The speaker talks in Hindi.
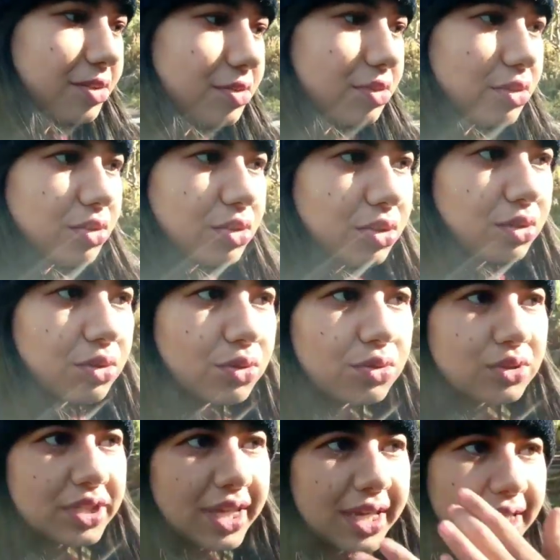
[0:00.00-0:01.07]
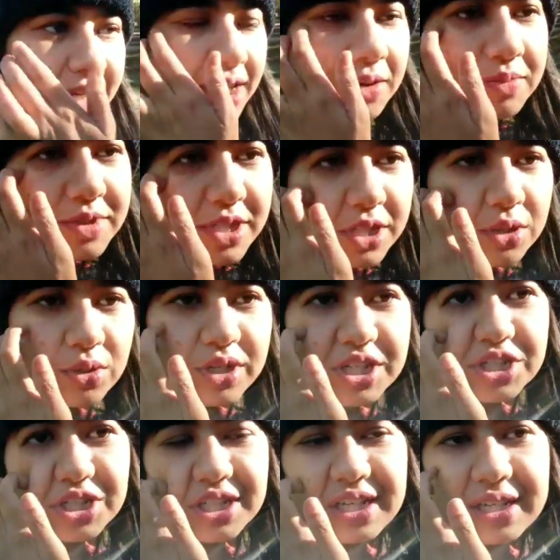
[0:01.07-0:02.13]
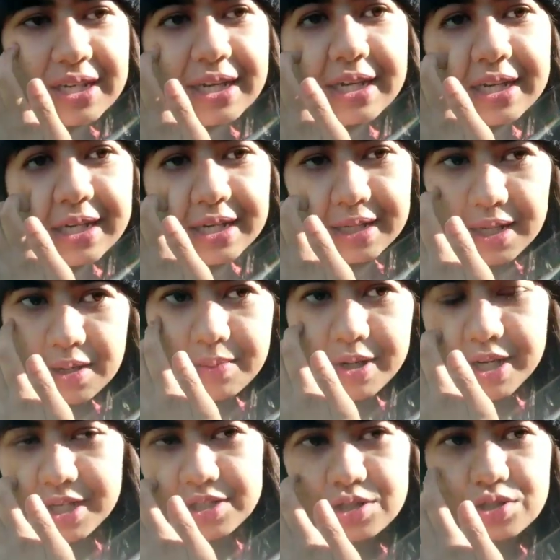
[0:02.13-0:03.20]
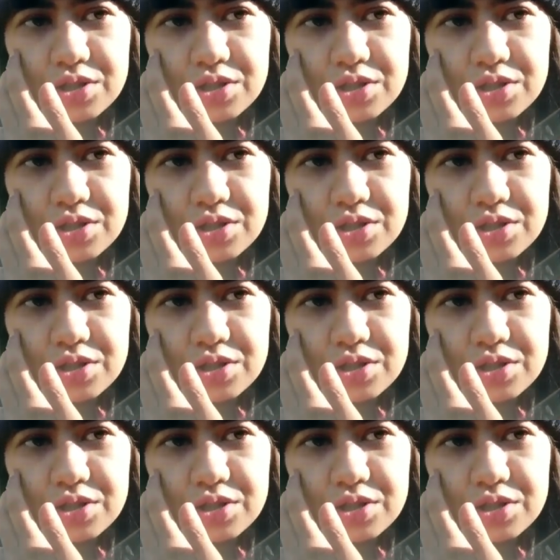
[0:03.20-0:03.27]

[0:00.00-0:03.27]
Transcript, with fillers: तो उनके क्लब से डोनेशन कलेक्ट करके हमारा जो